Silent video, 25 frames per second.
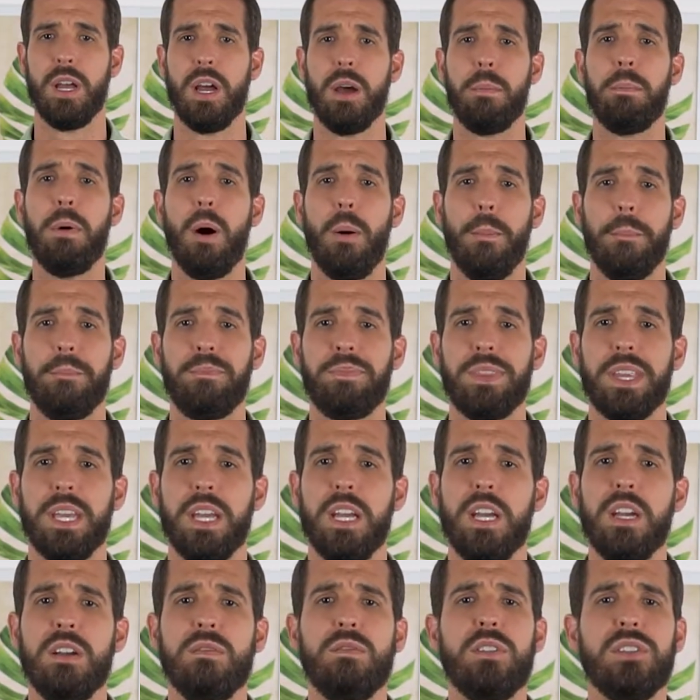Bom,
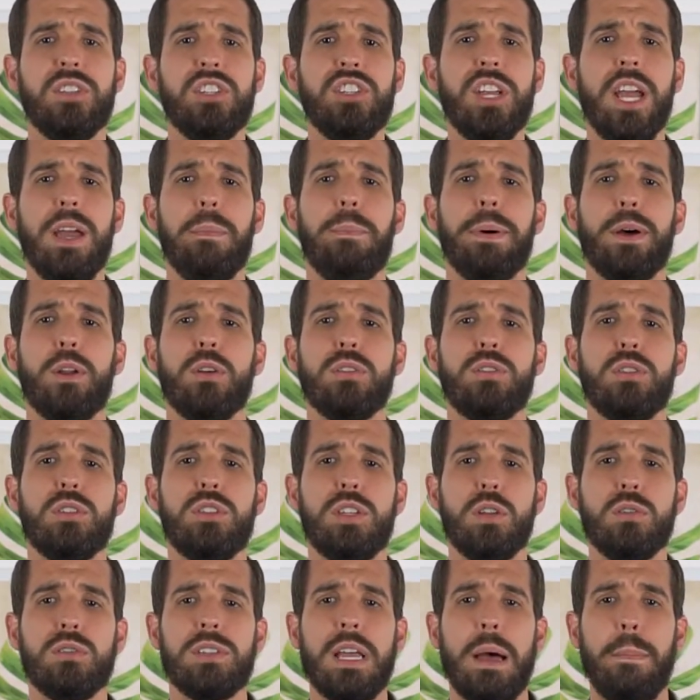você já reparou se os
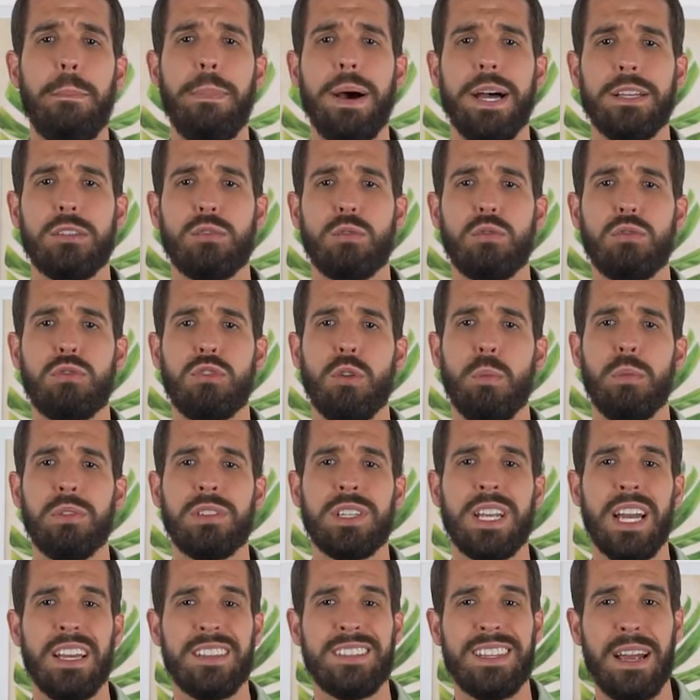seus sapatos costumam
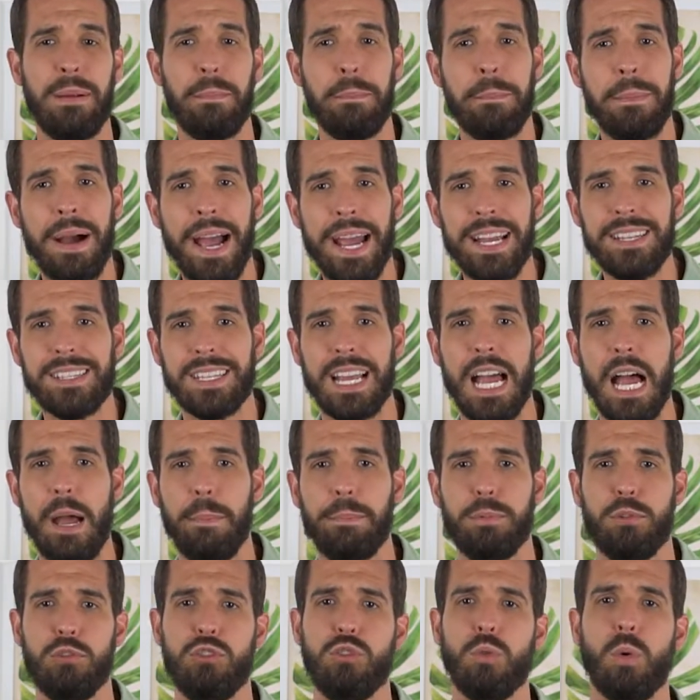desgastar mais
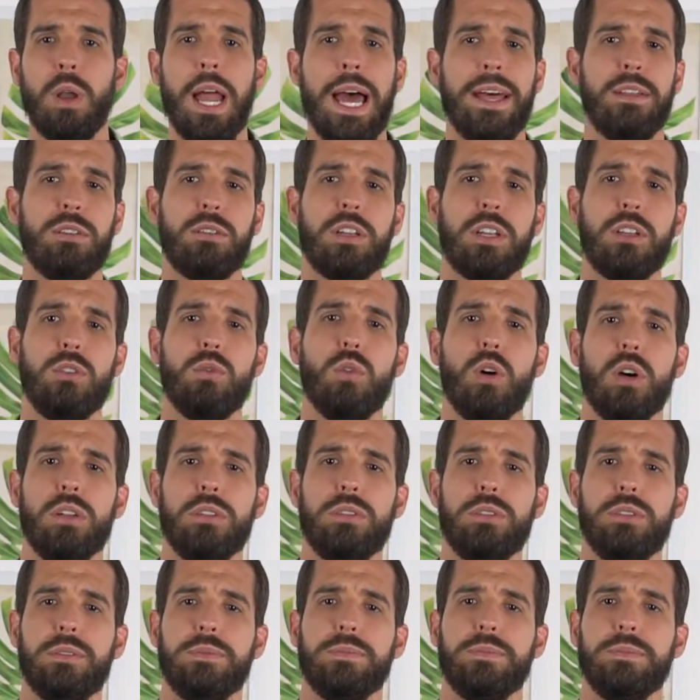rápido de um lado que do
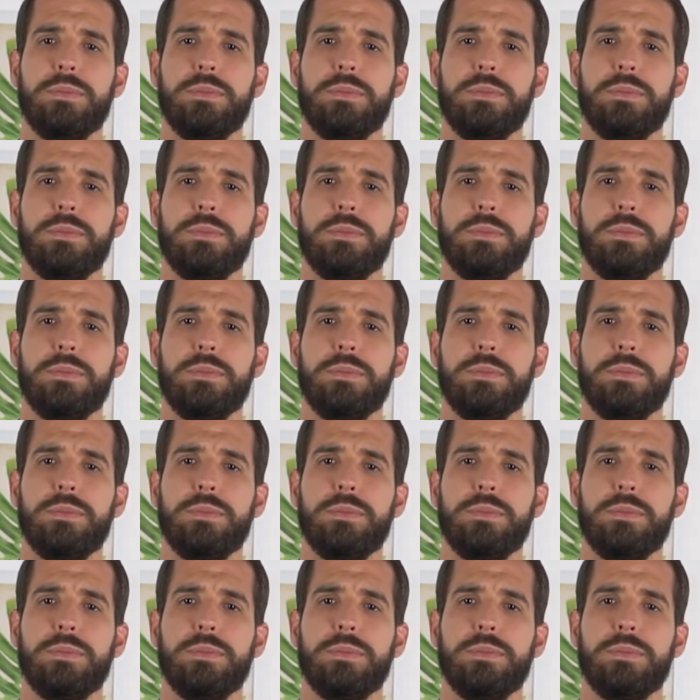outro?